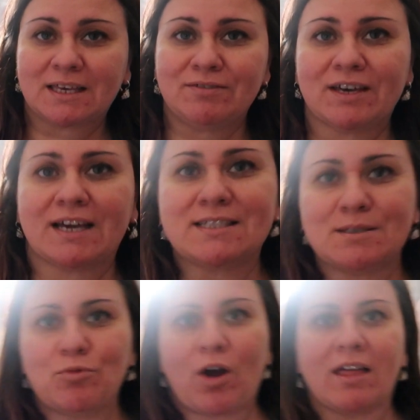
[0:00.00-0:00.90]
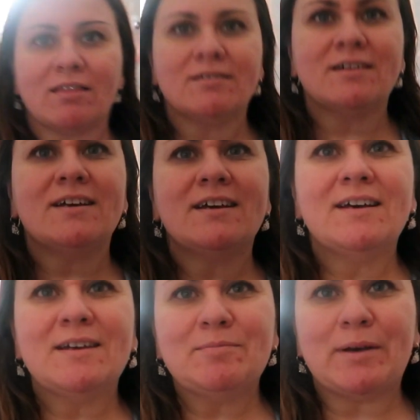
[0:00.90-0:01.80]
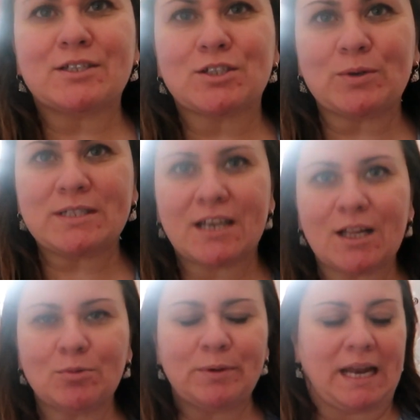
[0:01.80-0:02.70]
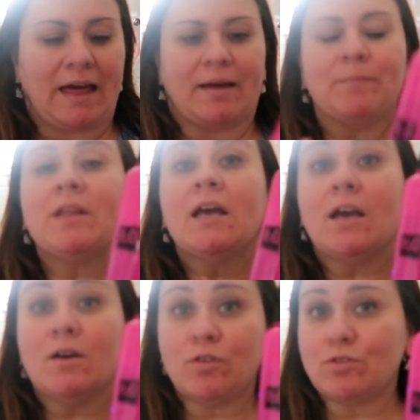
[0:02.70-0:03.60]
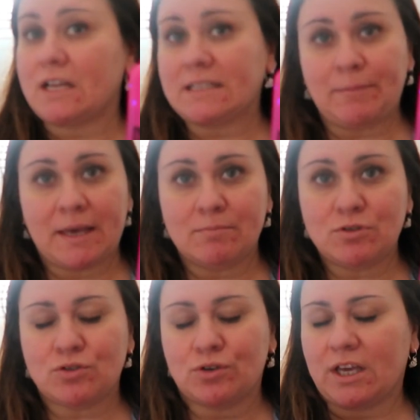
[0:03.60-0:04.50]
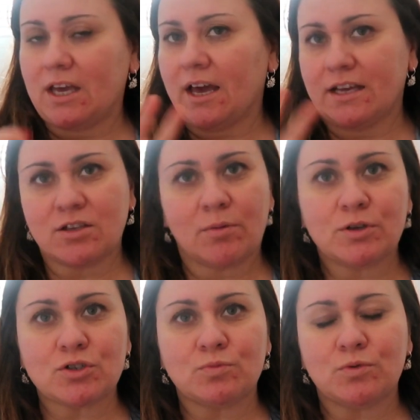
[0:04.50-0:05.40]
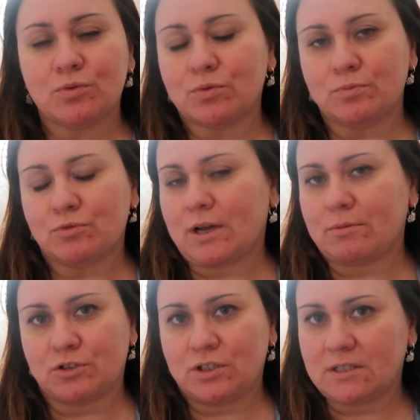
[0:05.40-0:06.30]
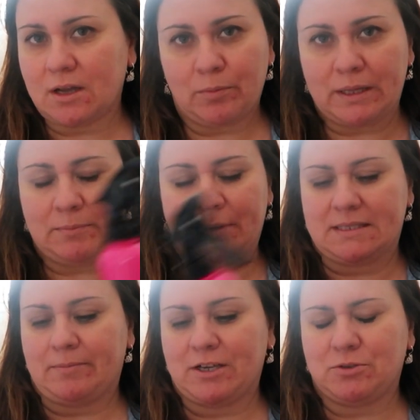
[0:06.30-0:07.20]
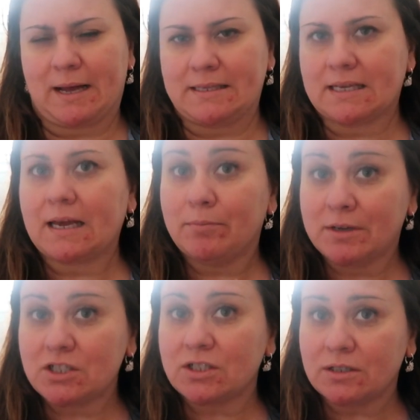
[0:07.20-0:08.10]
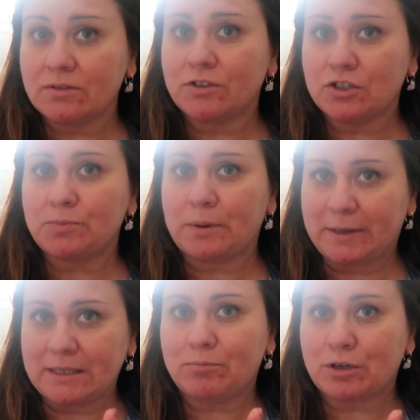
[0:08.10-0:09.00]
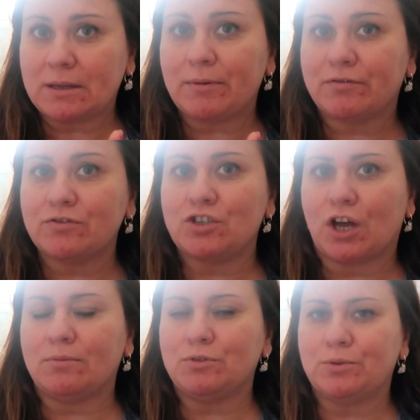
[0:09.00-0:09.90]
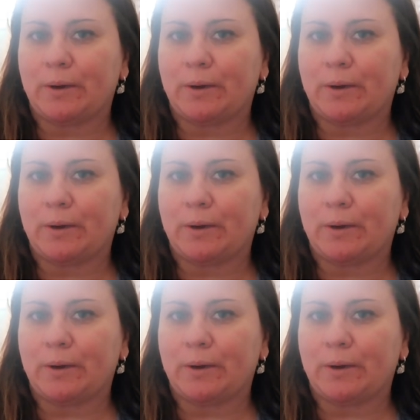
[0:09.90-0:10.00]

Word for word: aqui, fica assim um bocado, parece que estou a ser iluminada. Eu vou usar também a misturinha, é só mesmo, como já vos dizia, uma limpeza mais básica, mas experimentem porque também funciona muito